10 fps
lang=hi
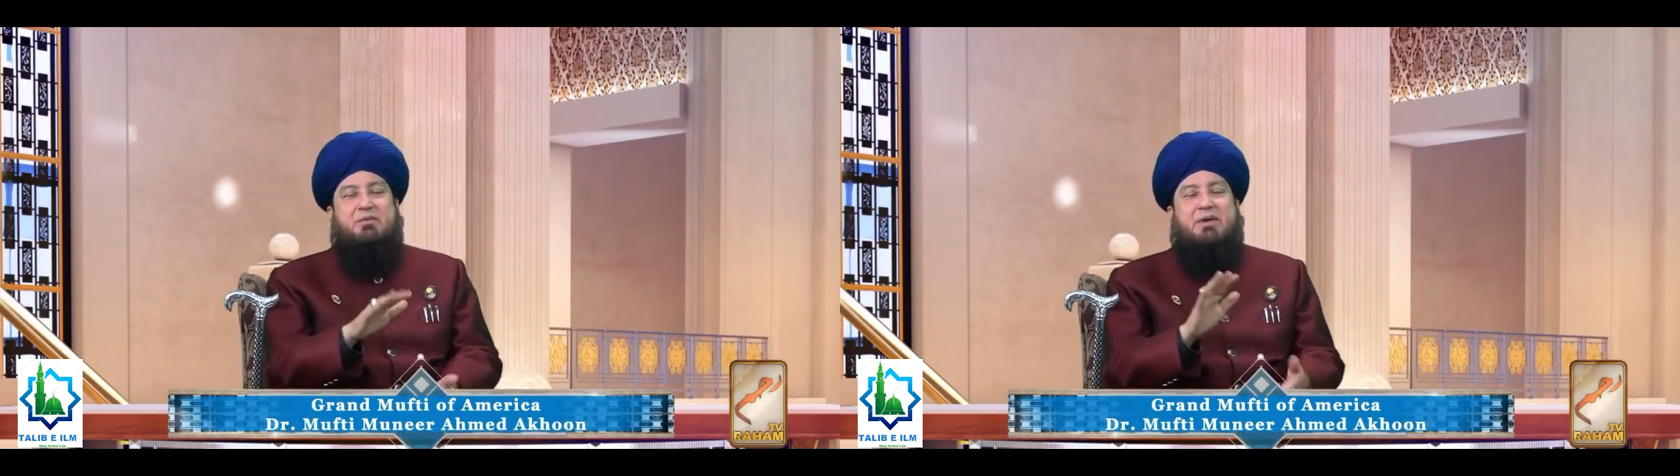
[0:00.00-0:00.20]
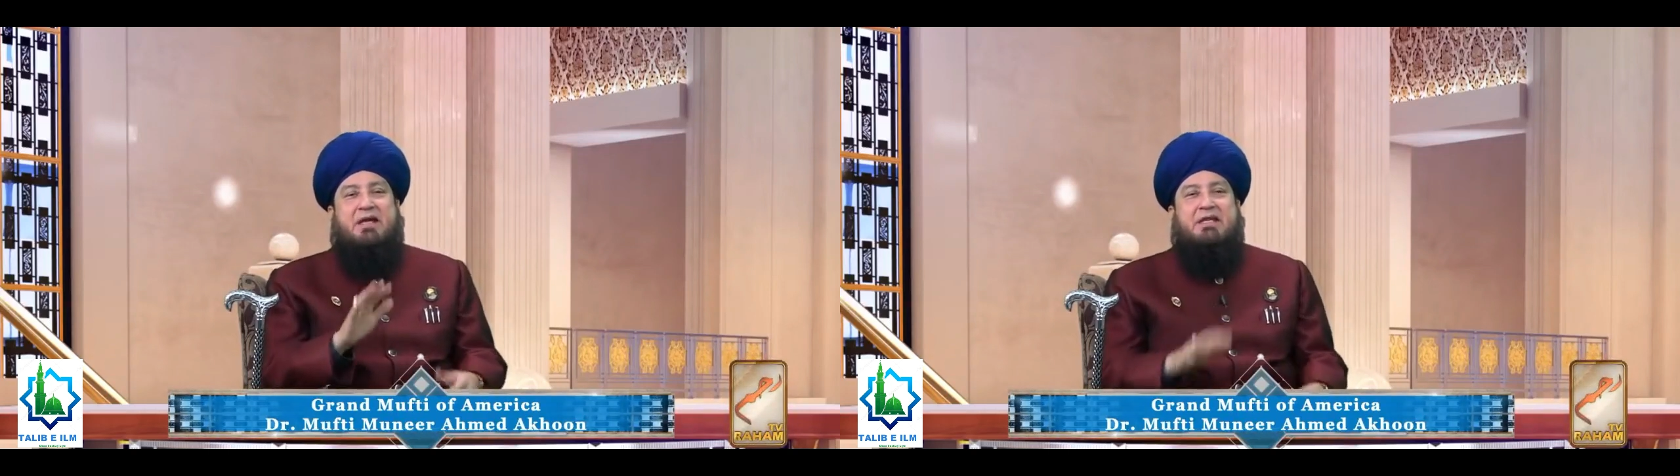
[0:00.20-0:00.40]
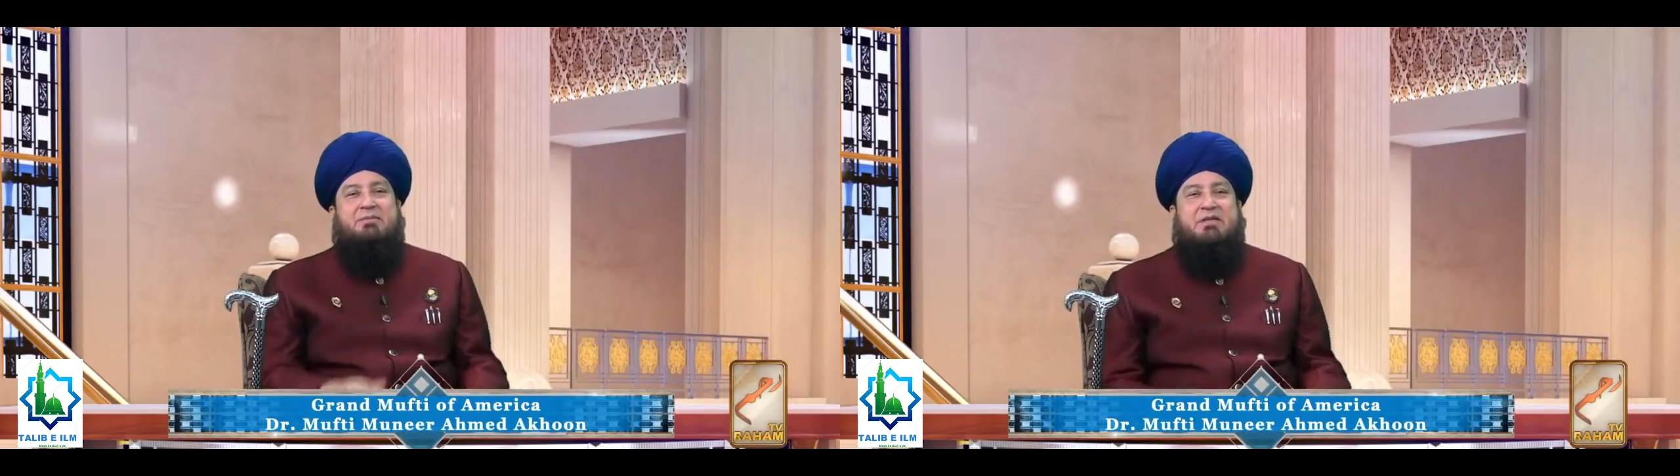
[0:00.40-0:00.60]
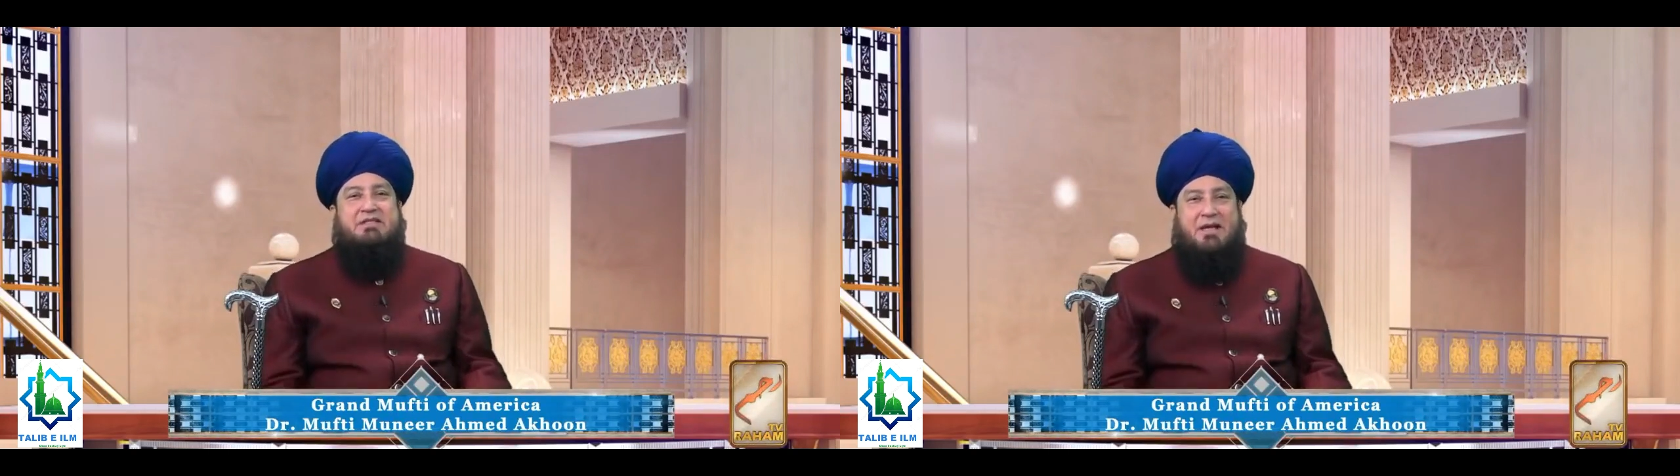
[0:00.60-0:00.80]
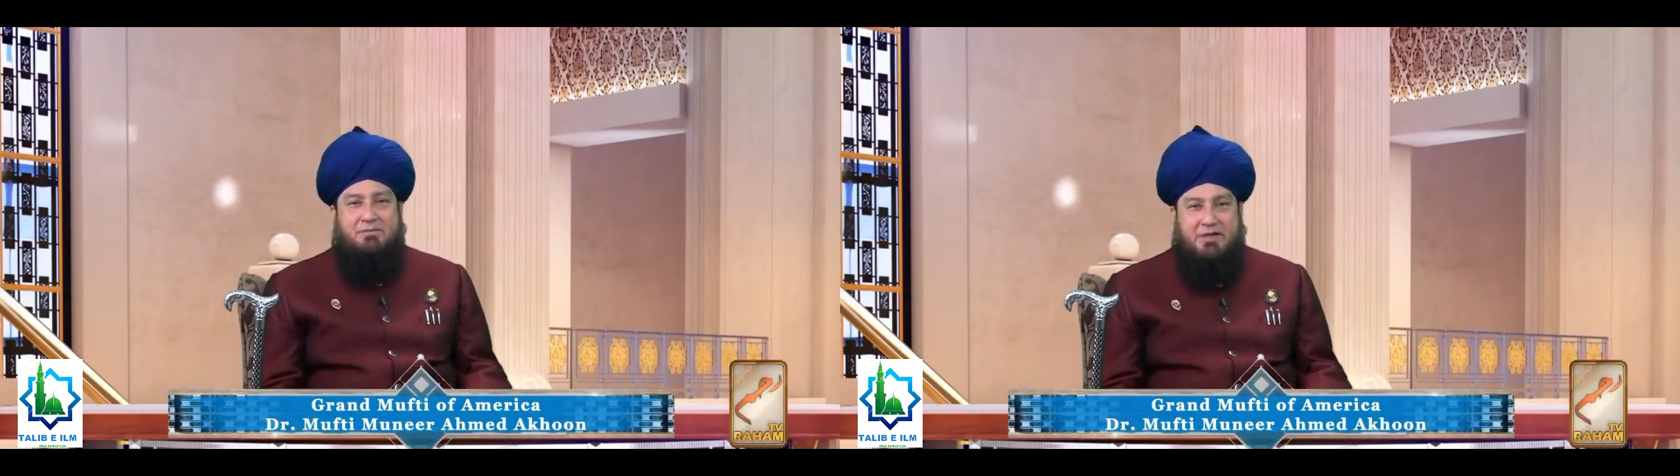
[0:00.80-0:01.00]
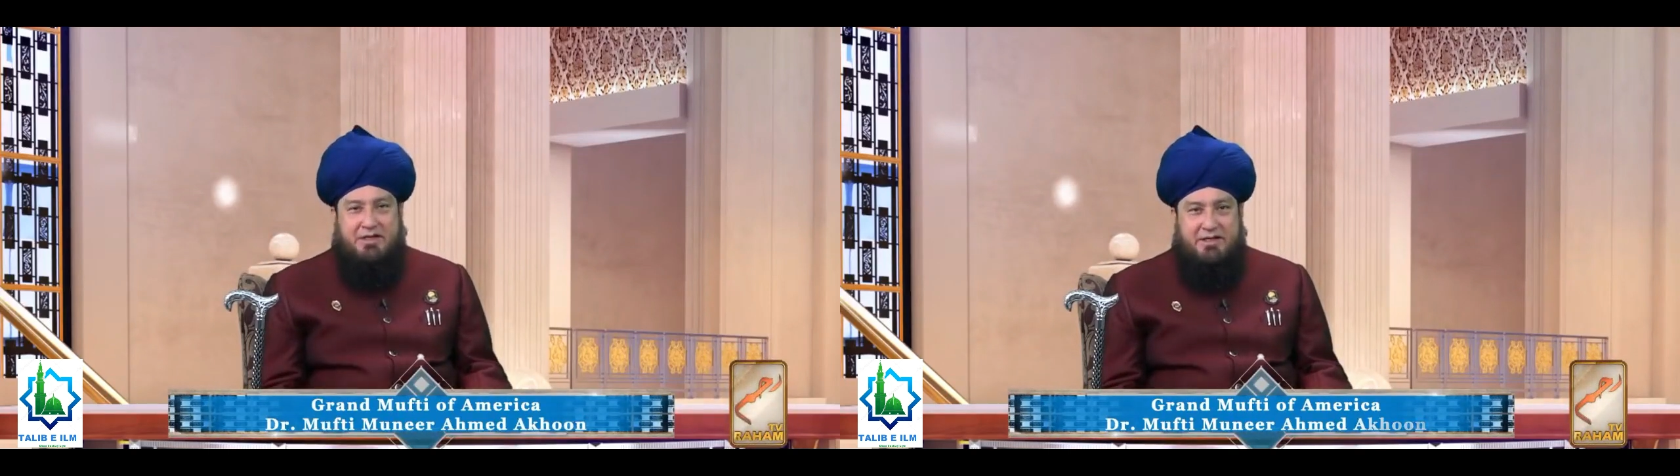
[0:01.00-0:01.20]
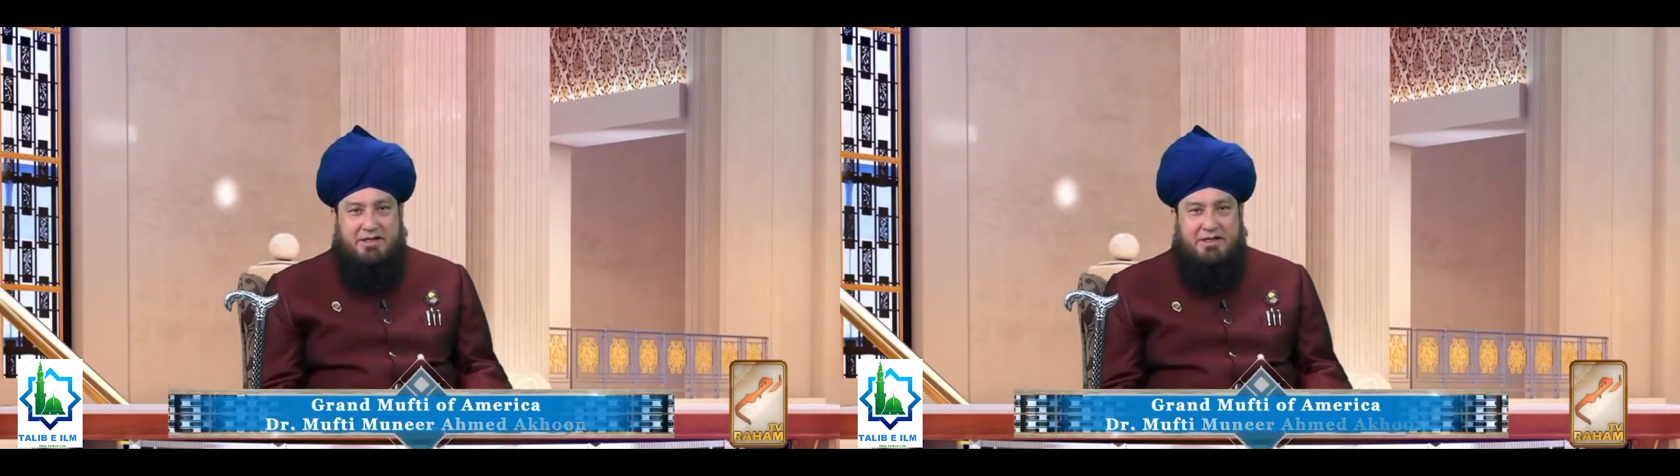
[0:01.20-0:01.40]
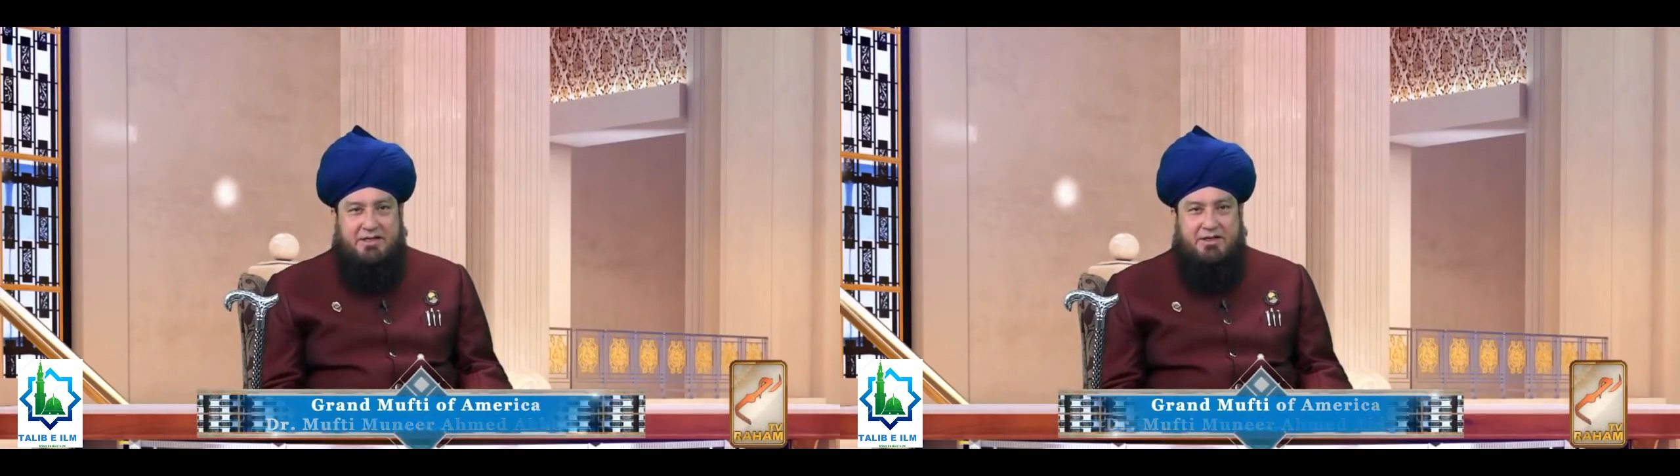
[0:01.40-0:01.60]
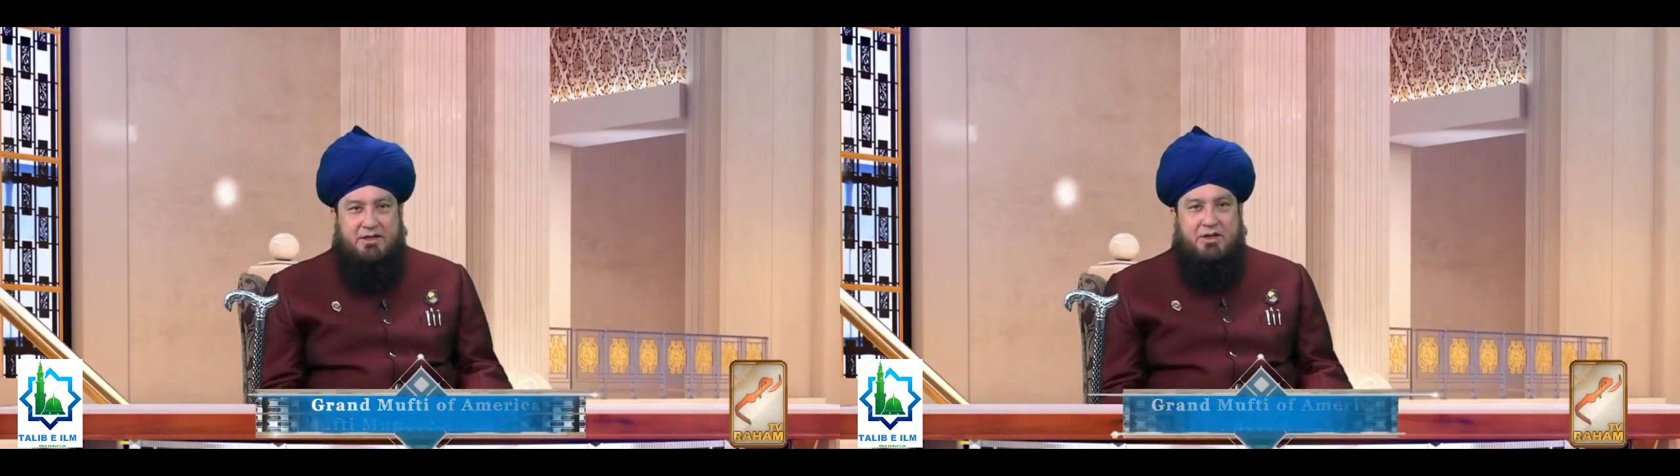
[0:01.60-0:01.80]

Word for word: में पानी अपने सामने रखना है